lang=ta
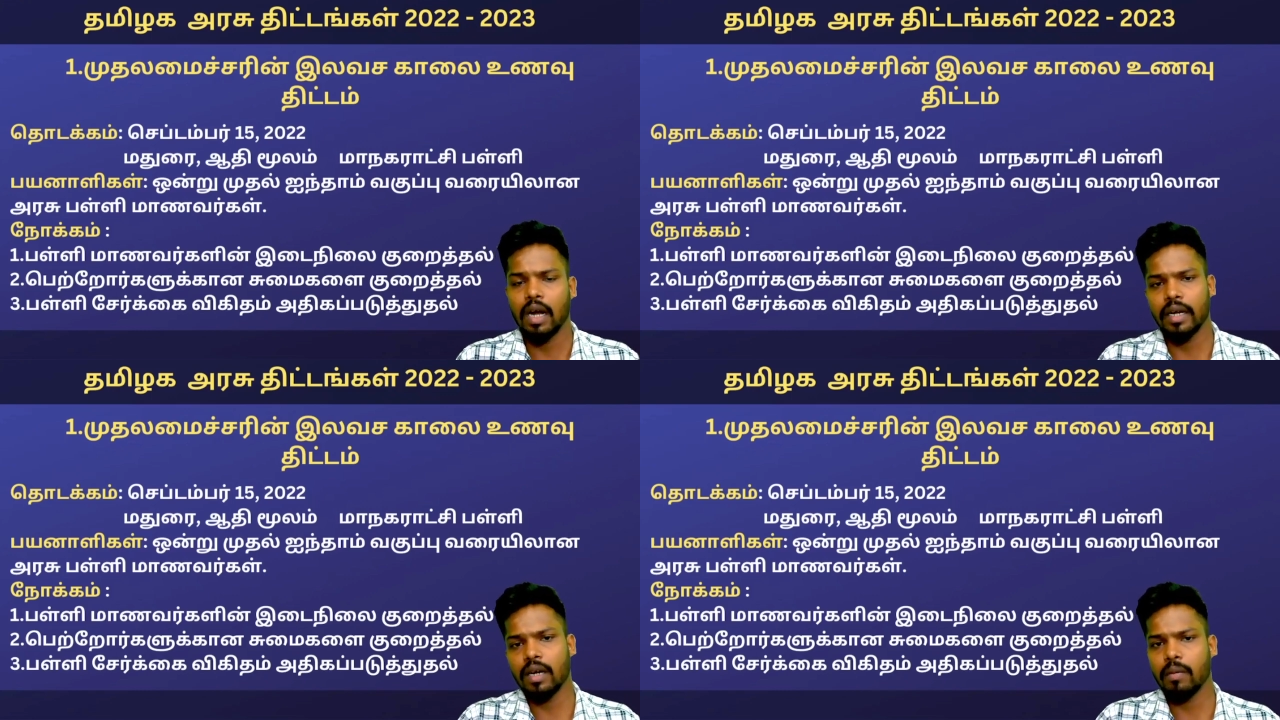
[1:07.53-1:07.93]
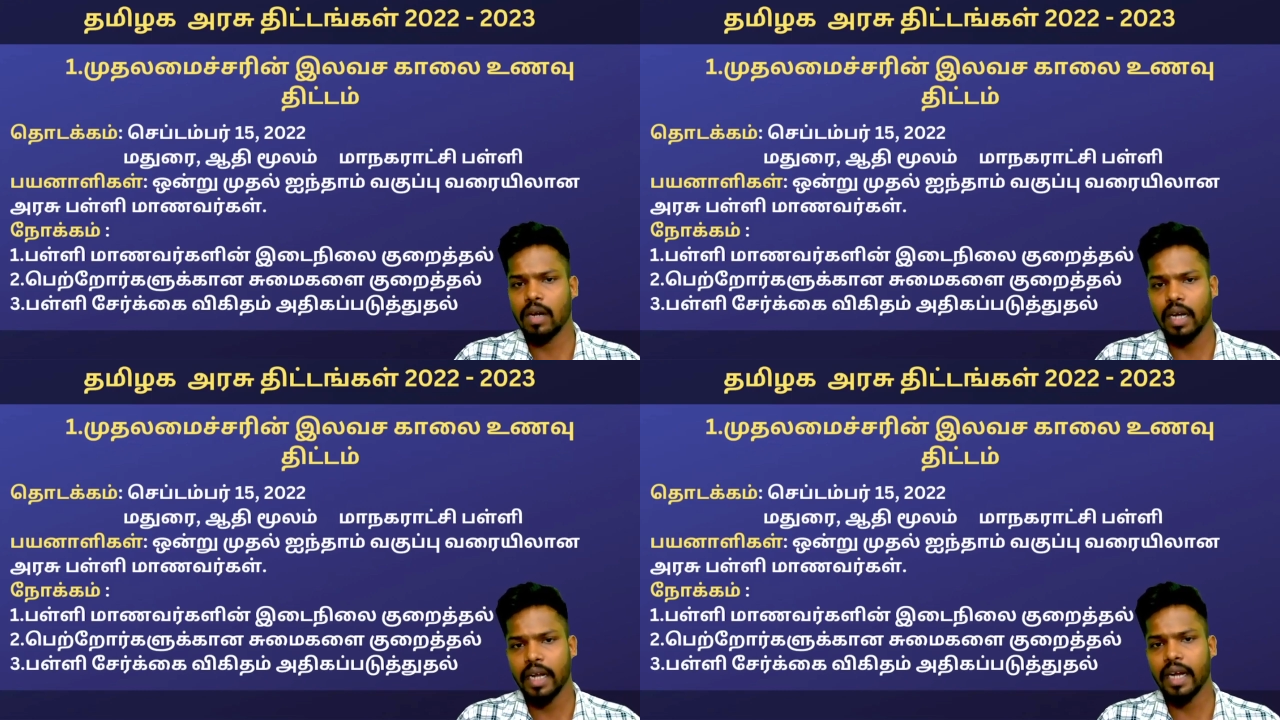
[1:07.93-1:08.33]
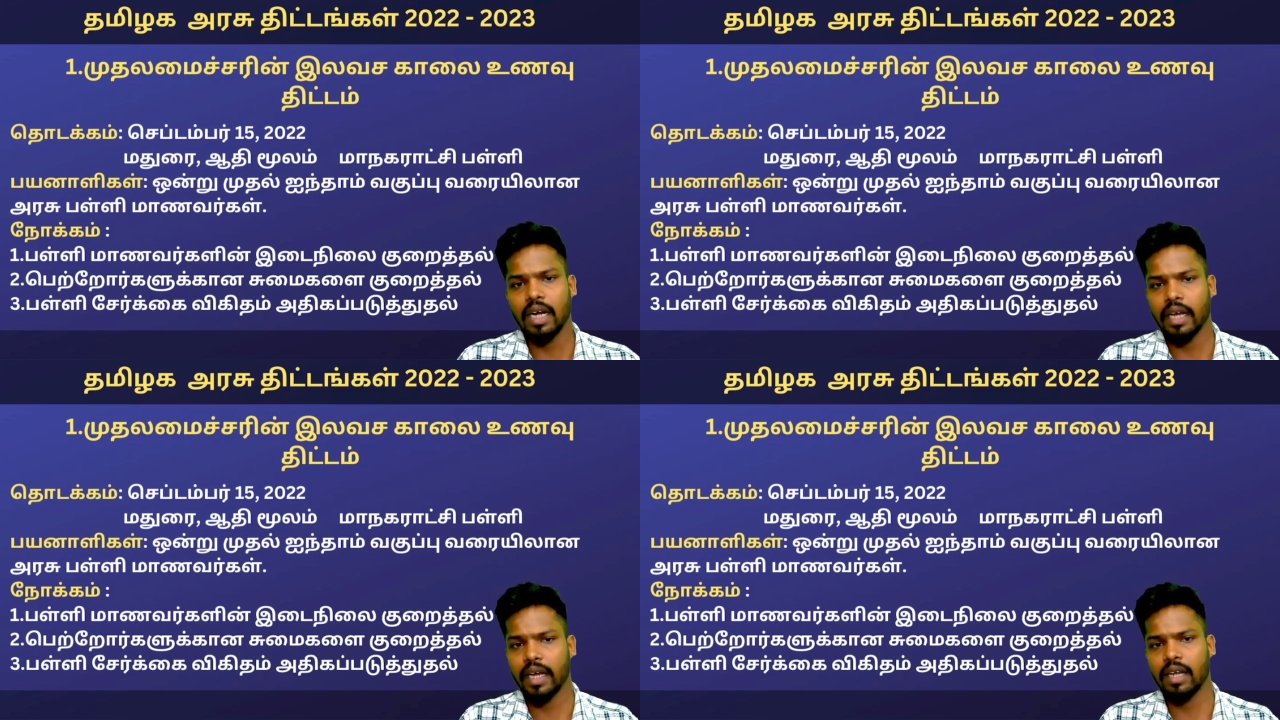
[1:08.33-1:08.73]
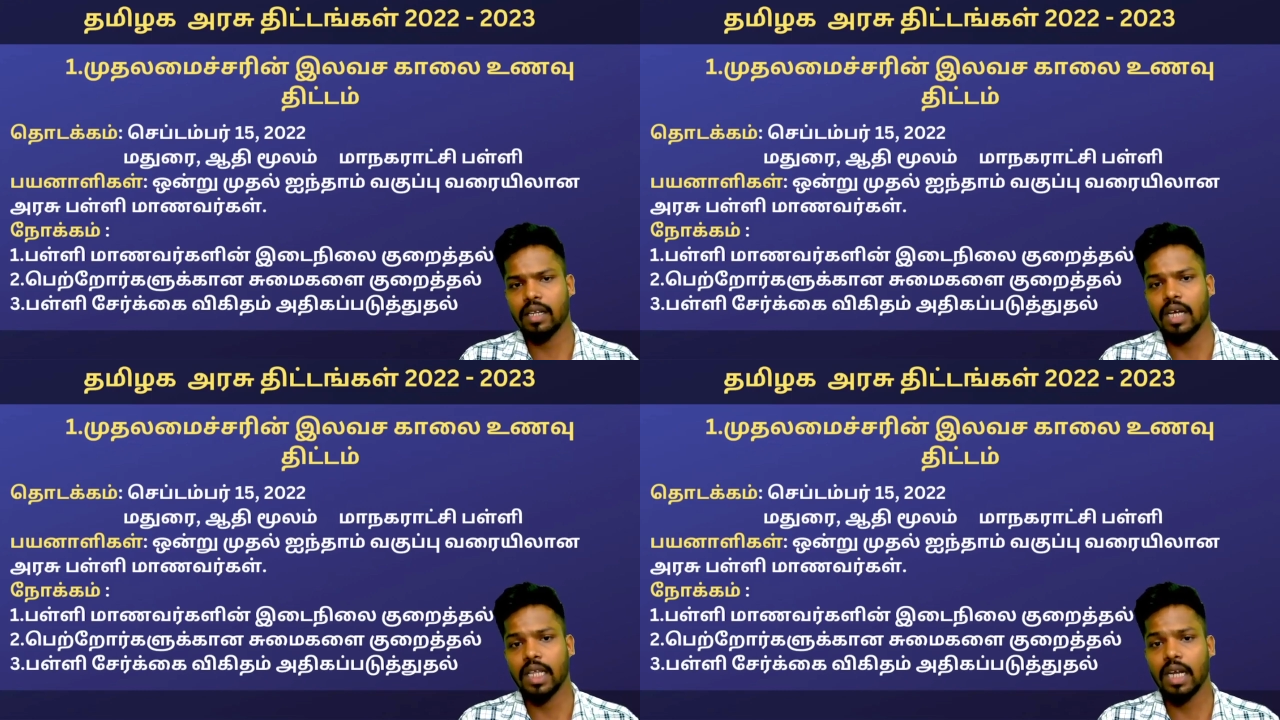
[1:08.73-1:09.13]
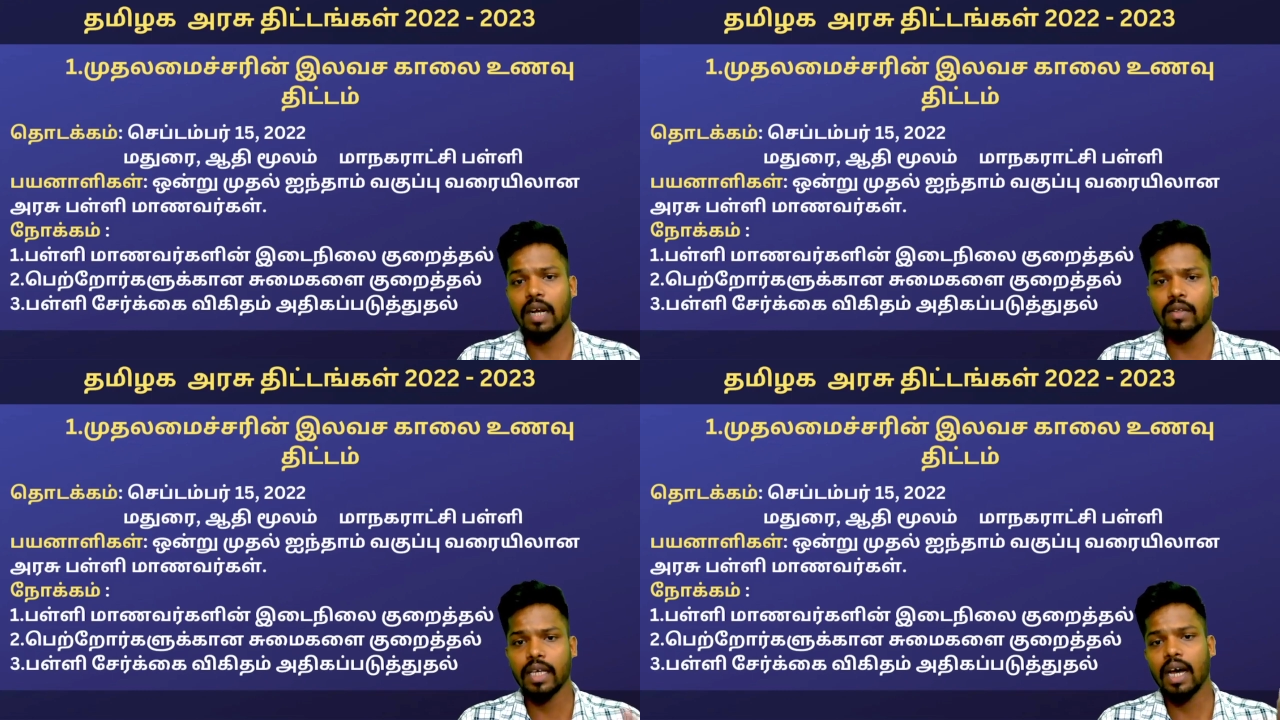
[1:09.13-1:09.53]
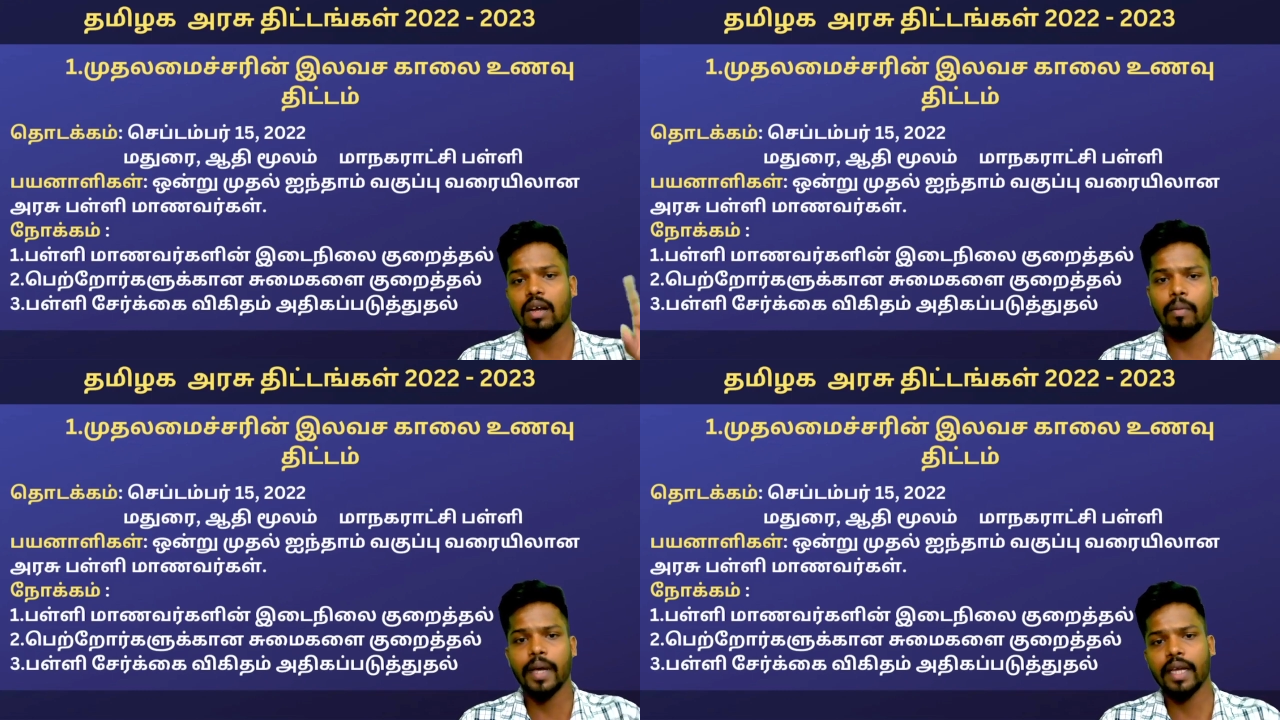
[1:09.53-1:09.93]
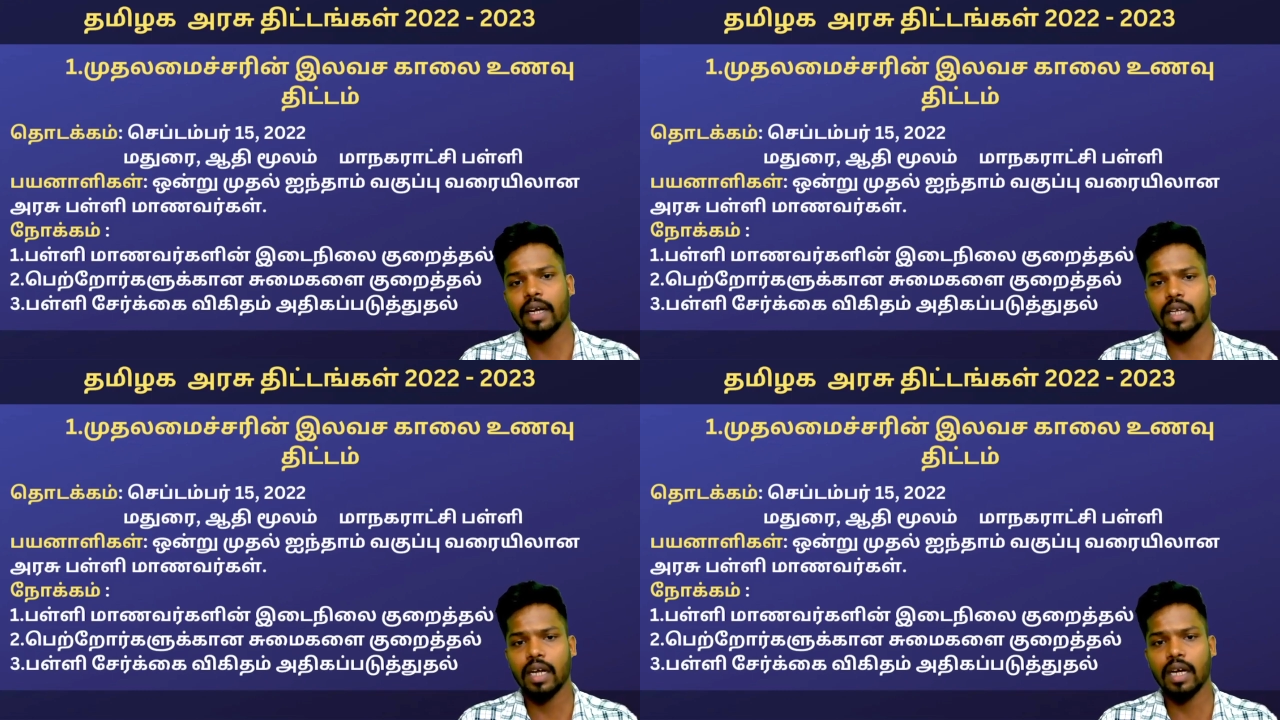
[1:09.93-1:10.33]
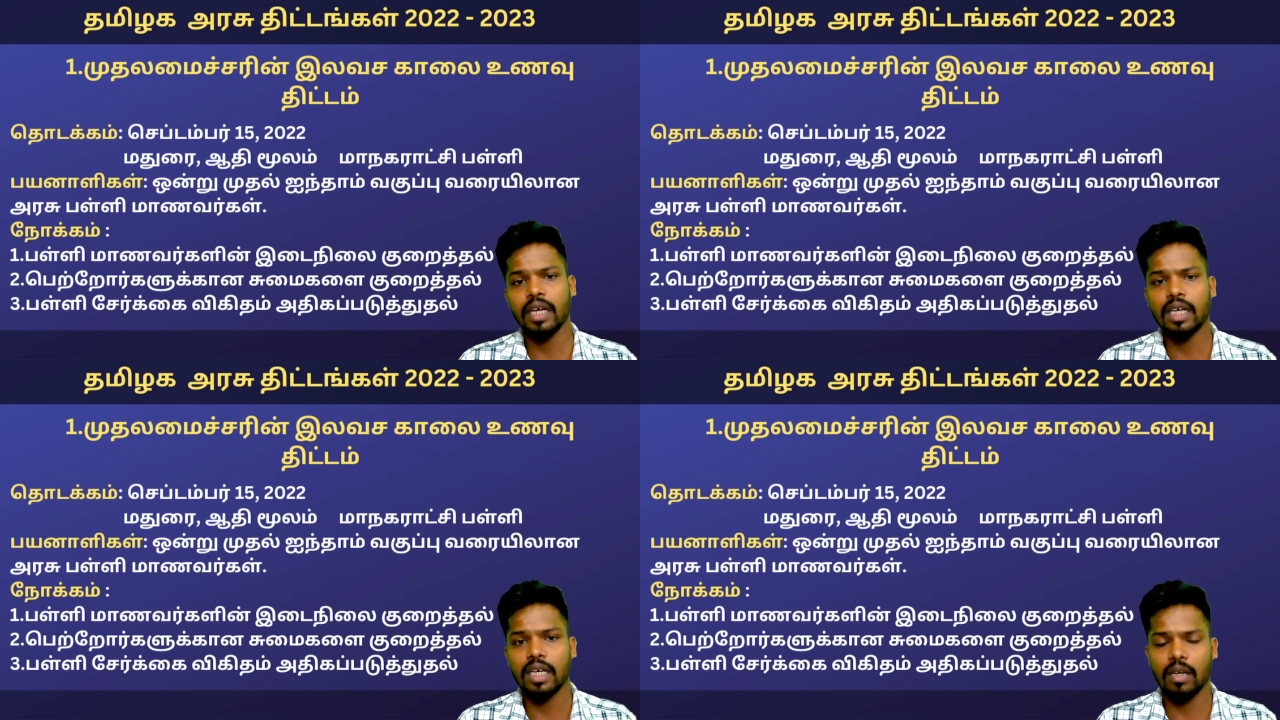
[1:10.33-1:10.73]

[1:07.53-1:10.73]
அப்படின்ற மாதிரிலாம் டேட்லாம் கேட்கறதில்ல அதனால வந்து யார் பயனடைகிறாங்க